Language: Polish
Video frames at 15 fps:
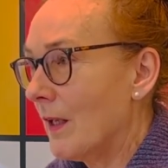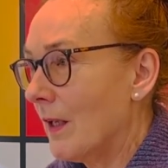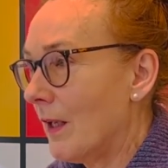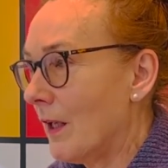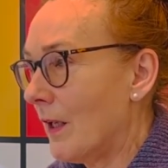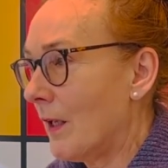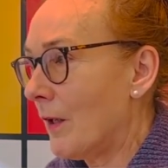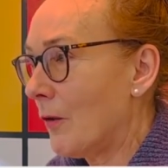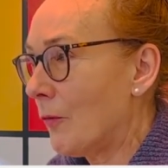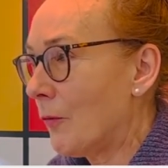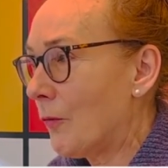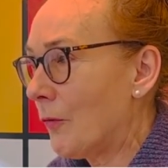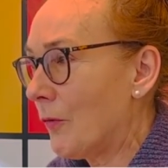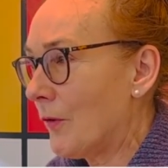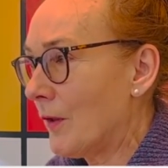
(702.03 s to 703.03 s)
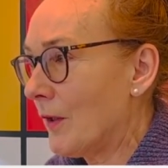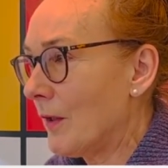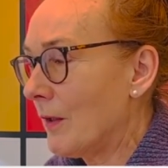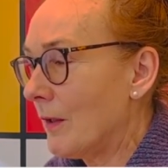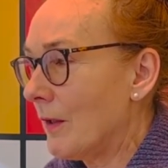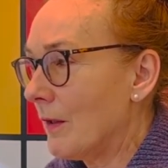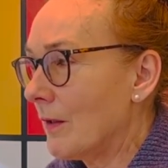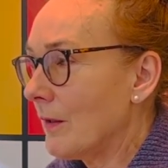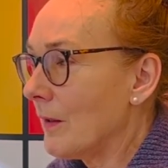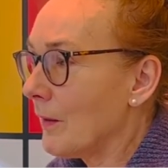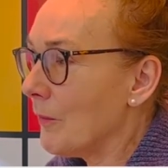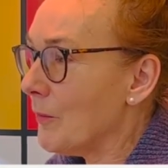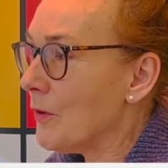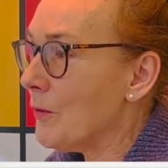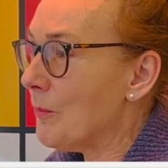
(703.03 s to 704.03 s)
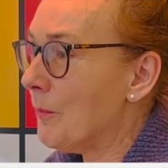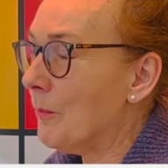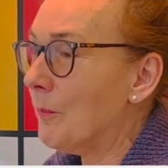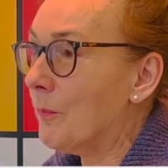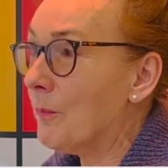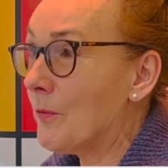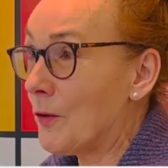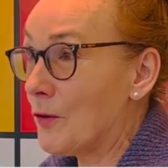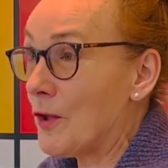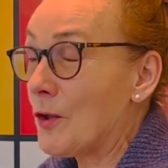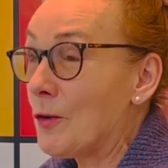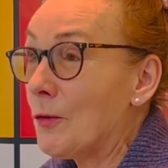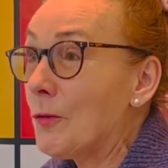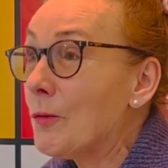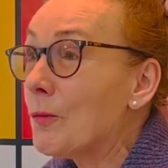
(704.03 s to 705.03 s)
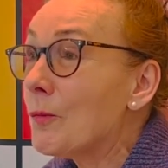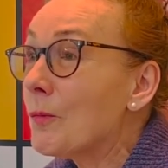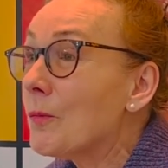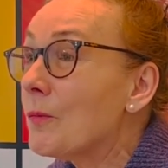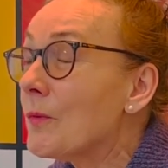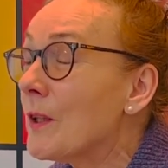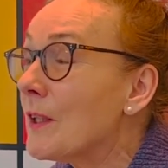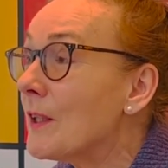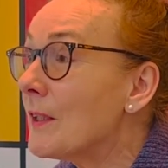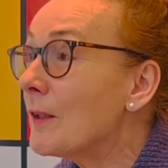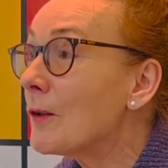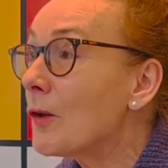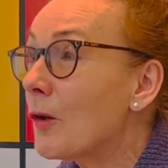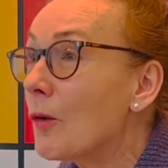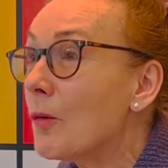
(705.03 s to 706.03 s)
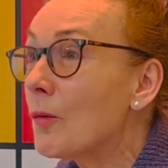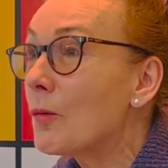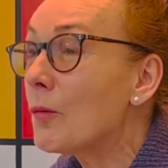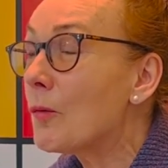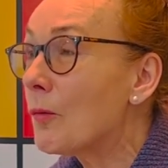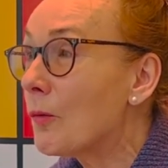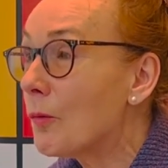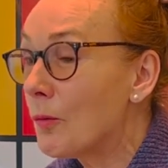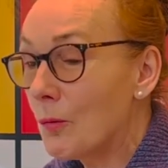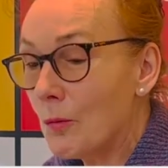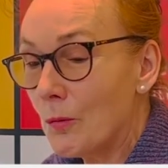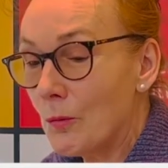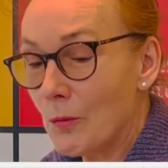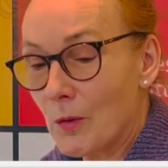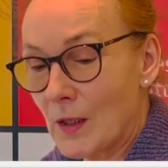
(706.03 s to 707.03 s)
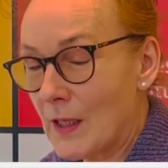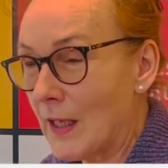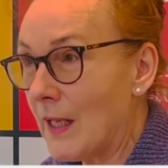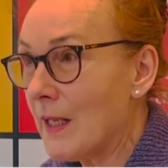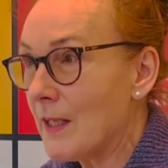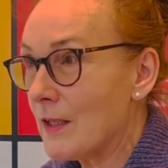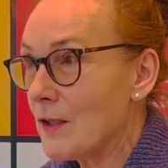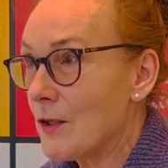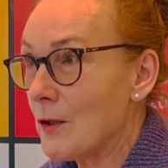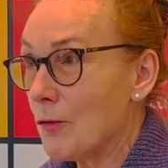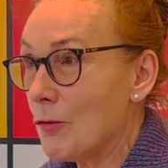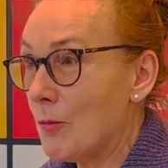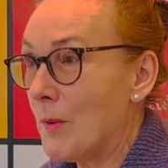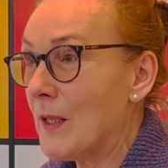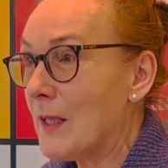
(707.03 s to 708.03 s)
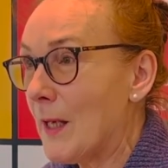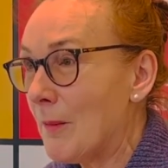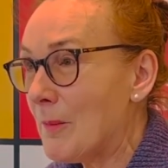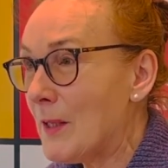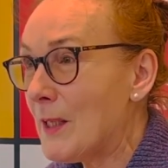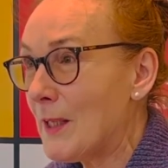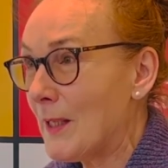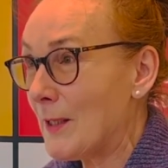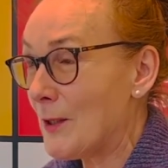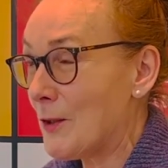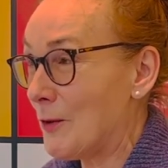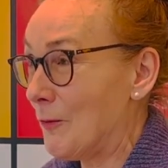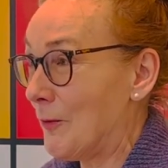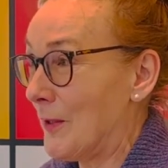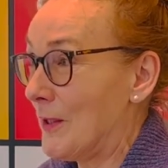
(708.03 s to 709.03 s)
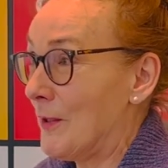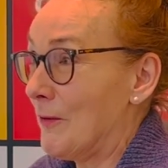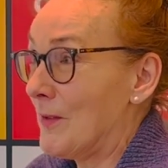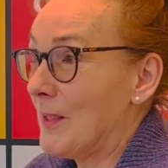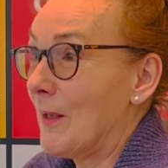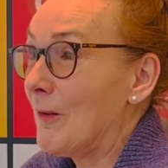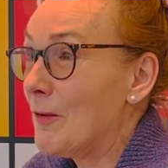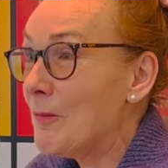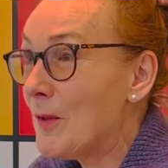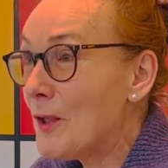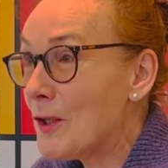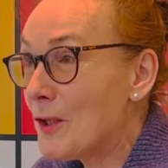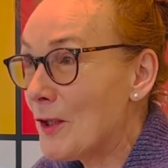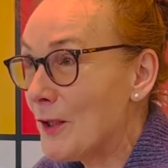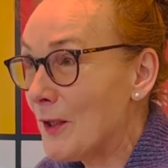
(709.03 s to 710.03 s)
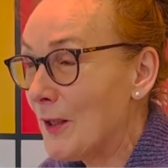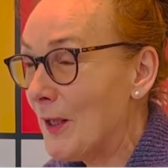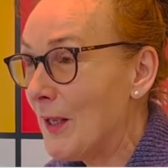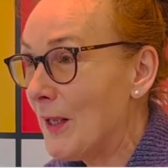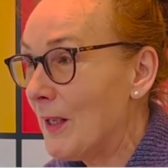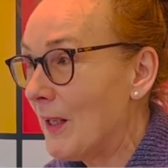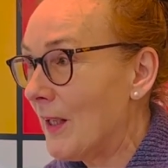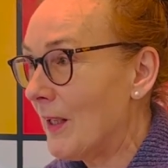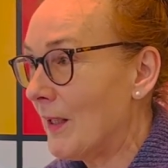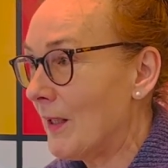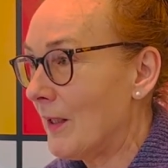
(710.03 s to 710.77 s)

a w jakimś, to zresztą nie tylko u Kle, czy u Beniamina, czy właśnie w całej myśli e,